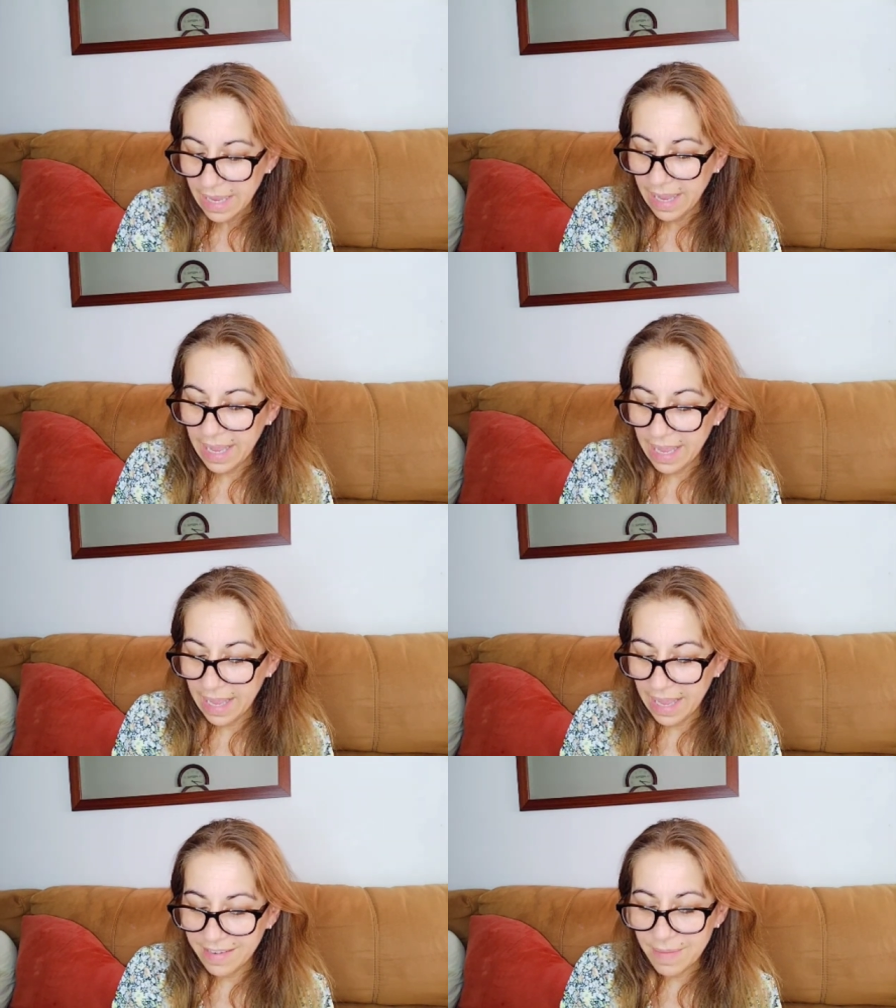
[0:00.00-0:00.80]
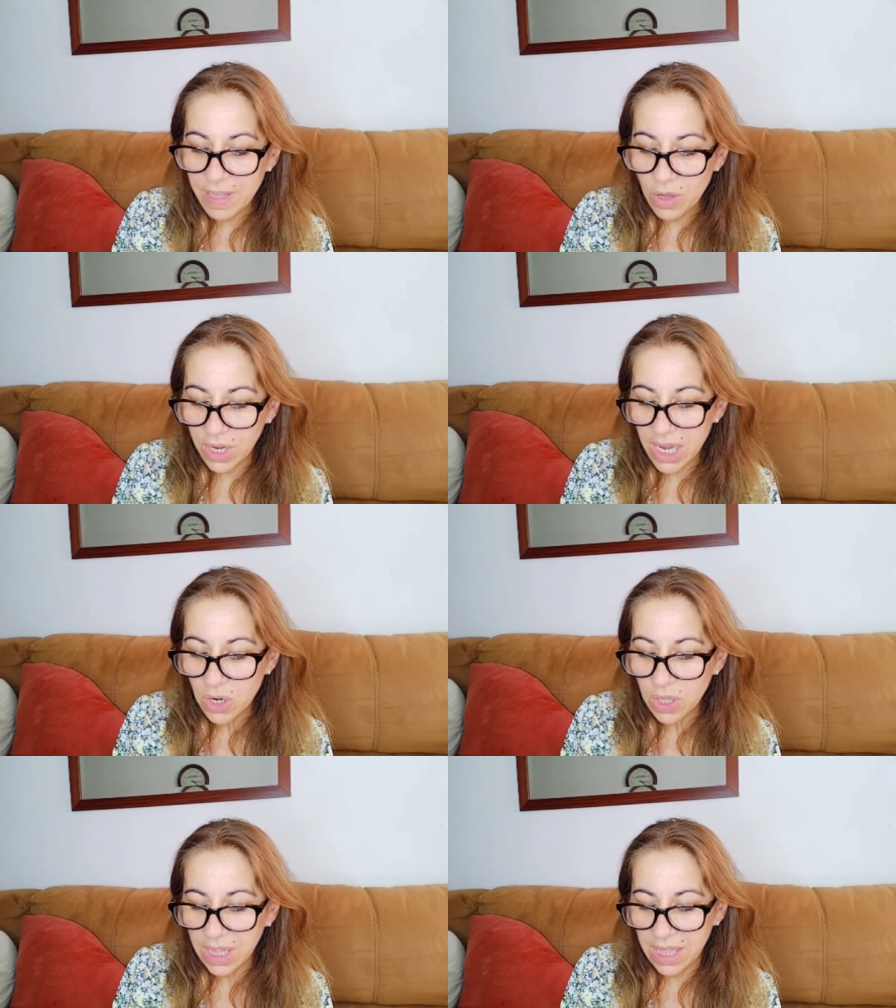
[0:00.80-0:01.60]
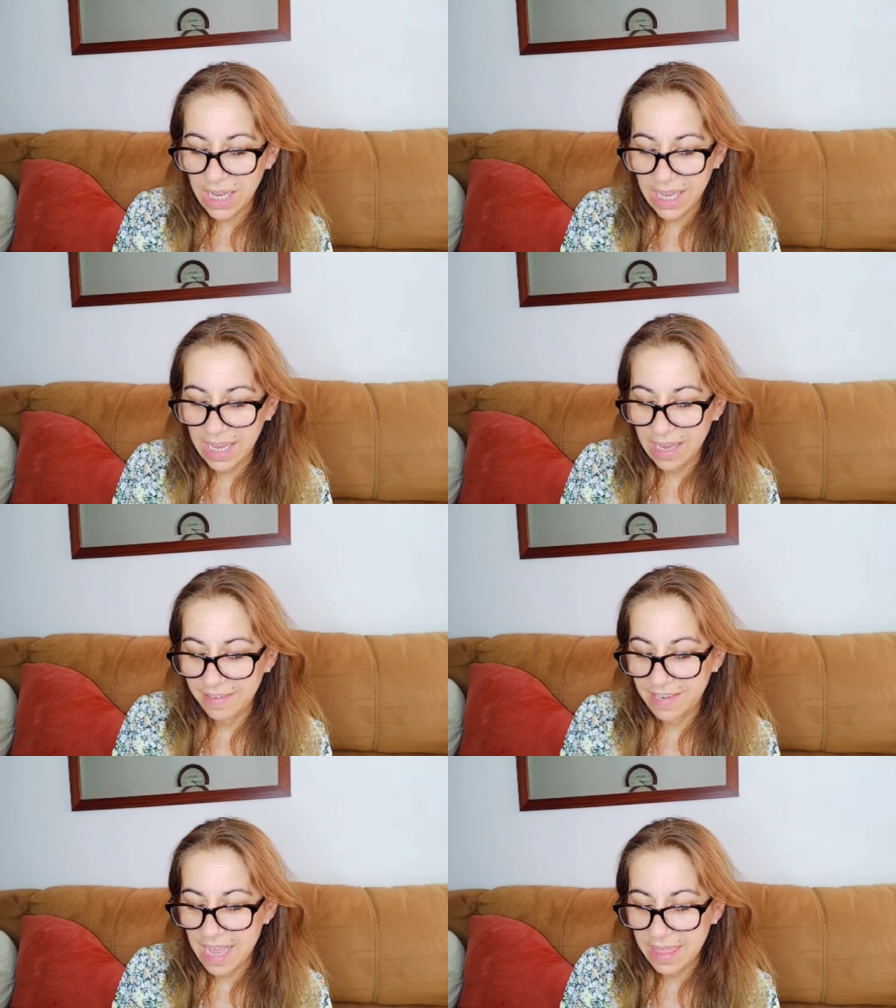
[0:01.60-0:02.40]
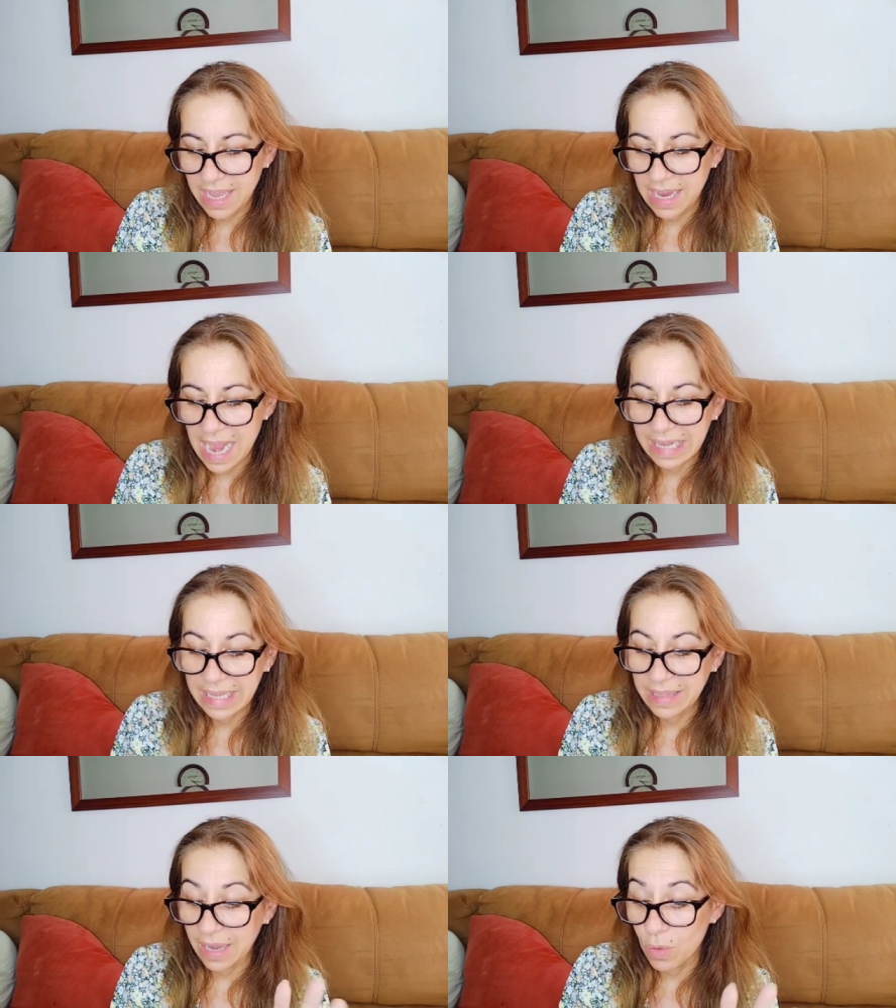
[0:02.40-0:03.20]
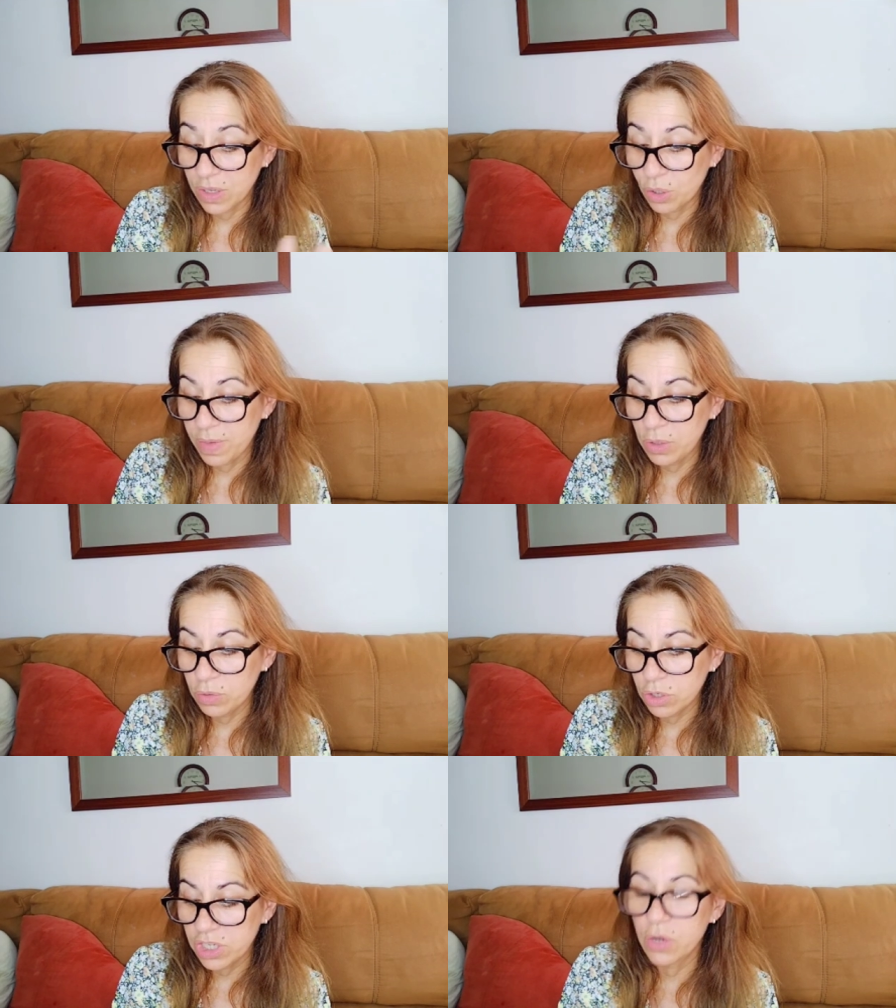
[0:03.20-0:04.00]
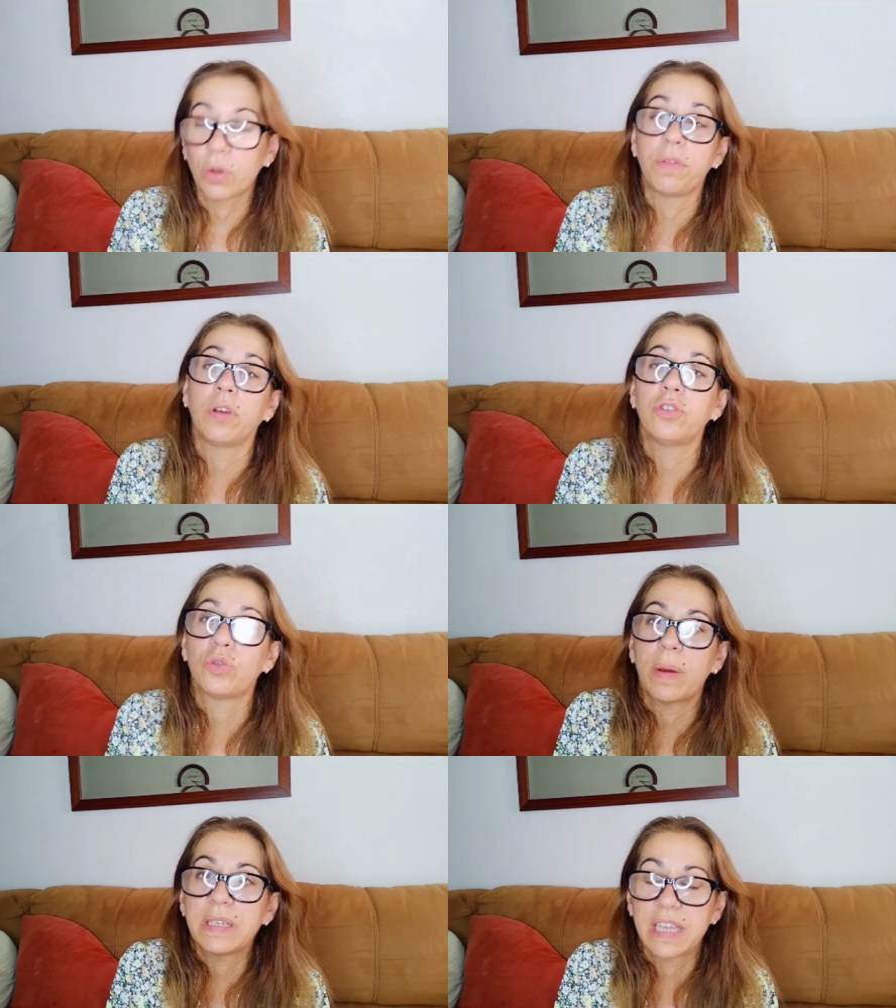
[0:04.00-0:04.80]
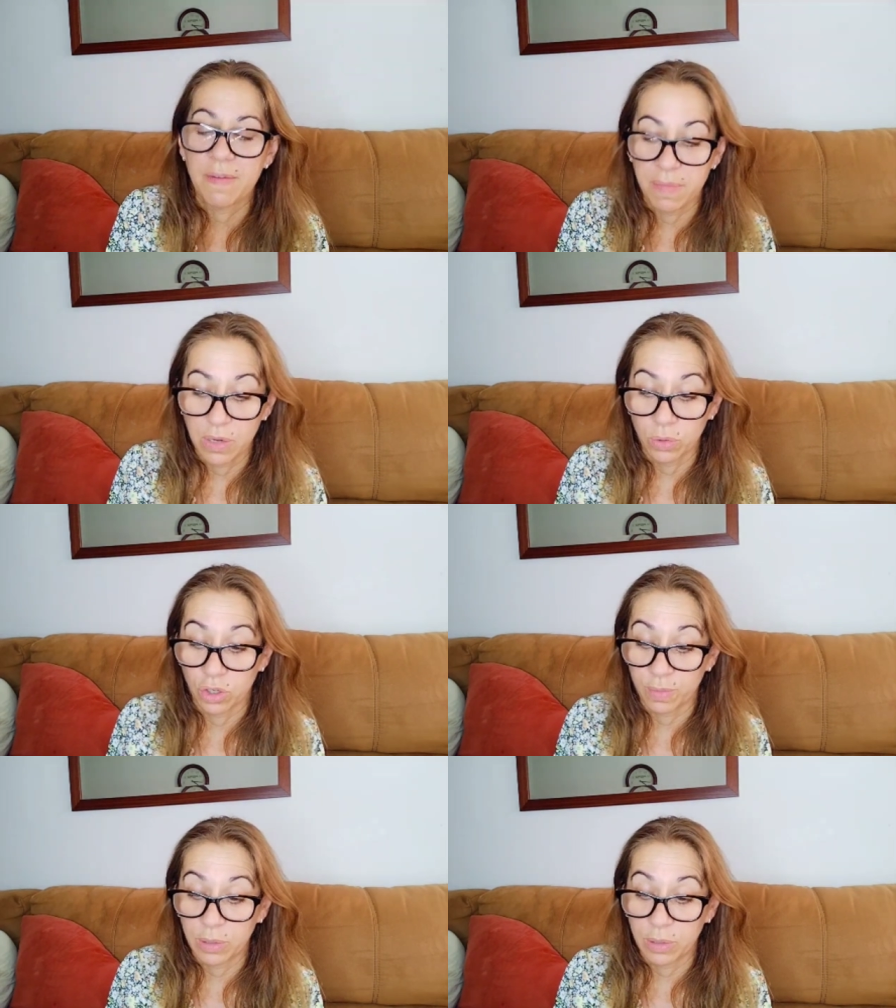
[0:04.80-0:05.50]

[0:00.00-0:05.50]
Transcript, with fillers: Eh, es de medio kilo, dice que se hacen al dente en 4 minutos, sin cocción suave 6 minutos.